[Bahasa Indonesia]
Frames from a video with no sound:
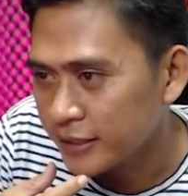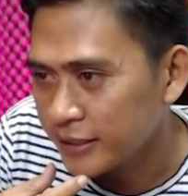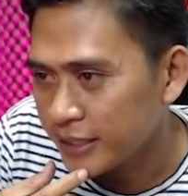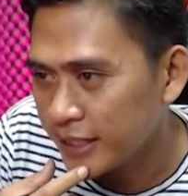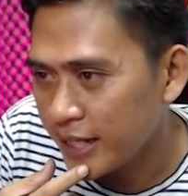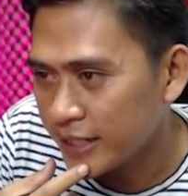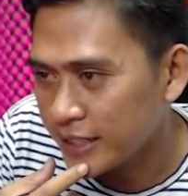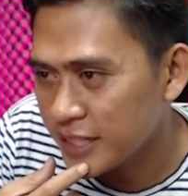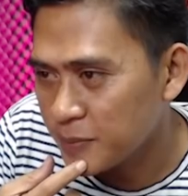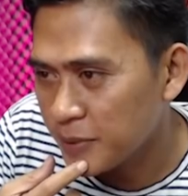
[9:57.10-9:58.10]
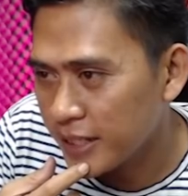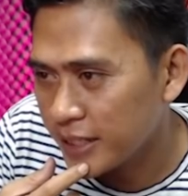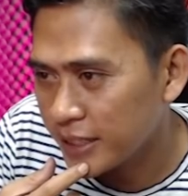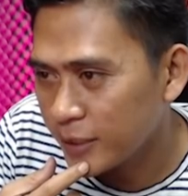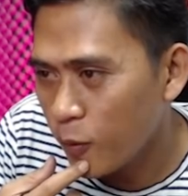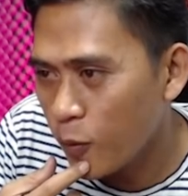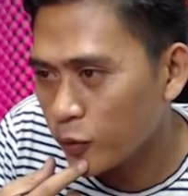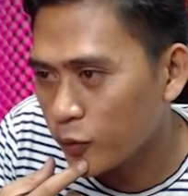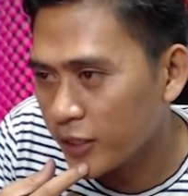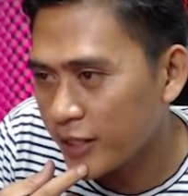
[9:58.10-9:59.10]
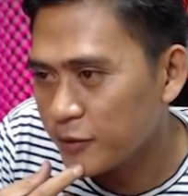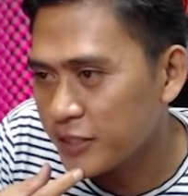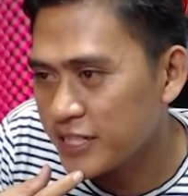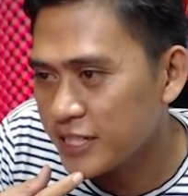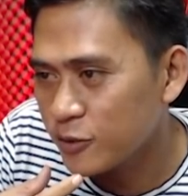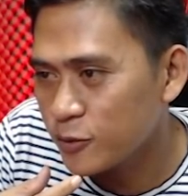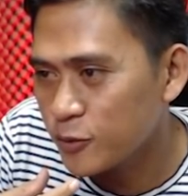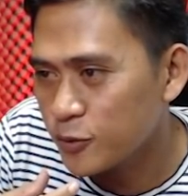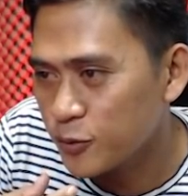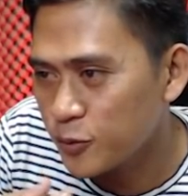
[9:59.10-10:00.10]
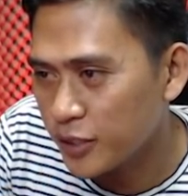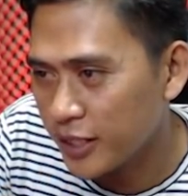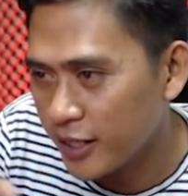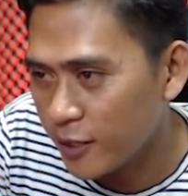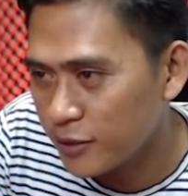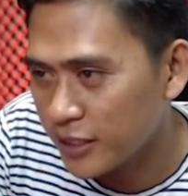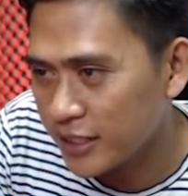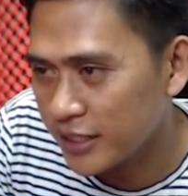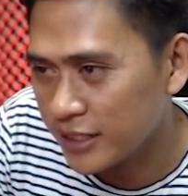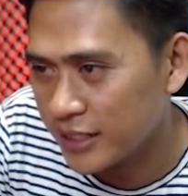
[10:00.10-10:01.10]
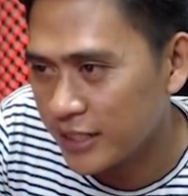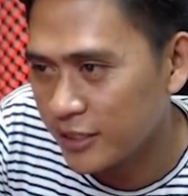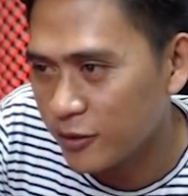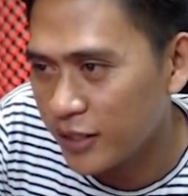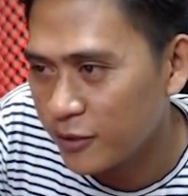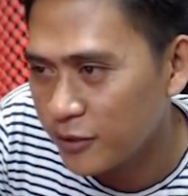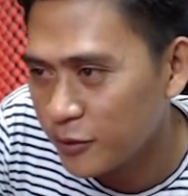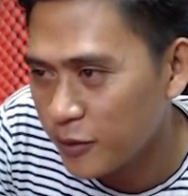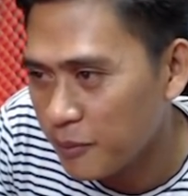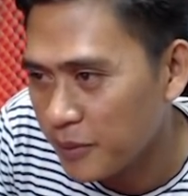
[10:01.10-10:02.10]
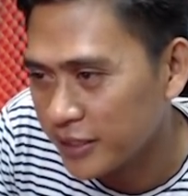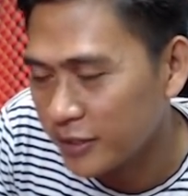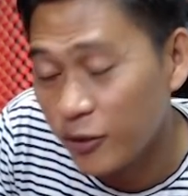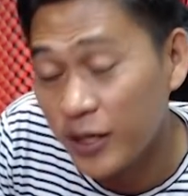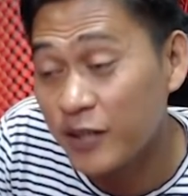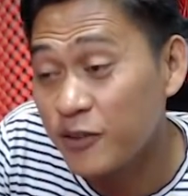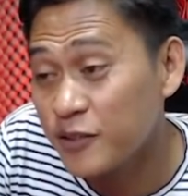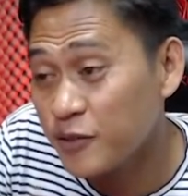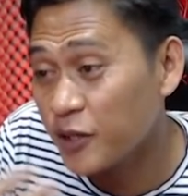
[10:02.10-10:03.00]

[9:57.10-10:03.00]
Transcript: ya red spell lagi oh tornadonya di situ syukur ya kalau udah kena, kena tornado itu aman tornadonya udah